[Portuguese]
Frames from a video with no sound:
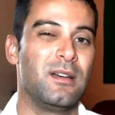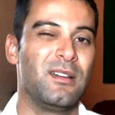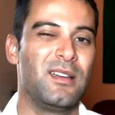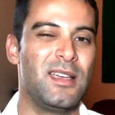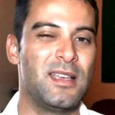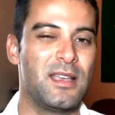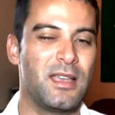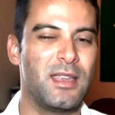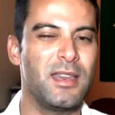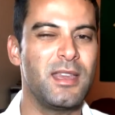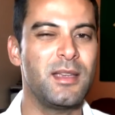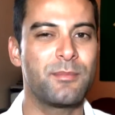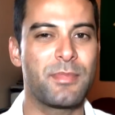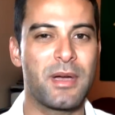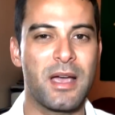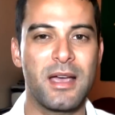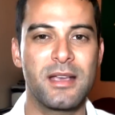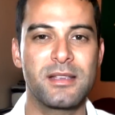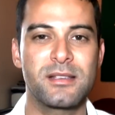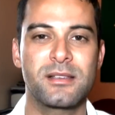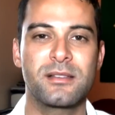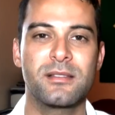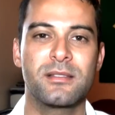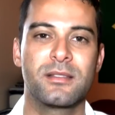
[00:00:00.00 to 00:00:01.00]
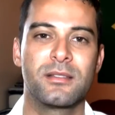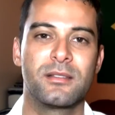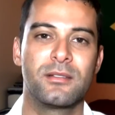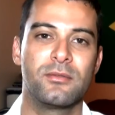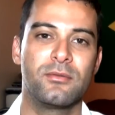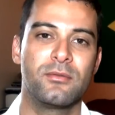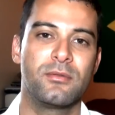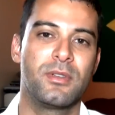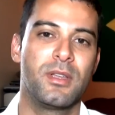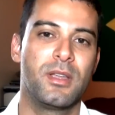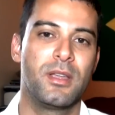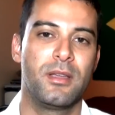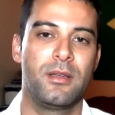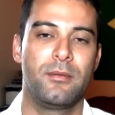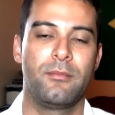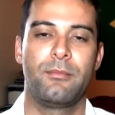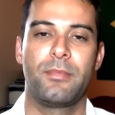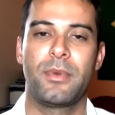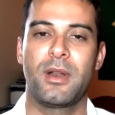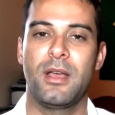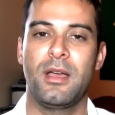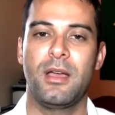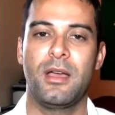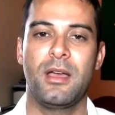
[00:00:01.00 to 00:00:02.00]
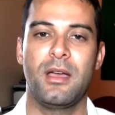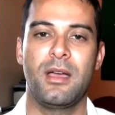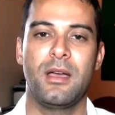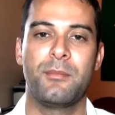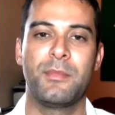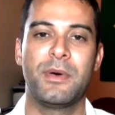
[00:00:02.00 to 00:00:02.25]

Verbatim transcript: regrinha básica, entendeu? para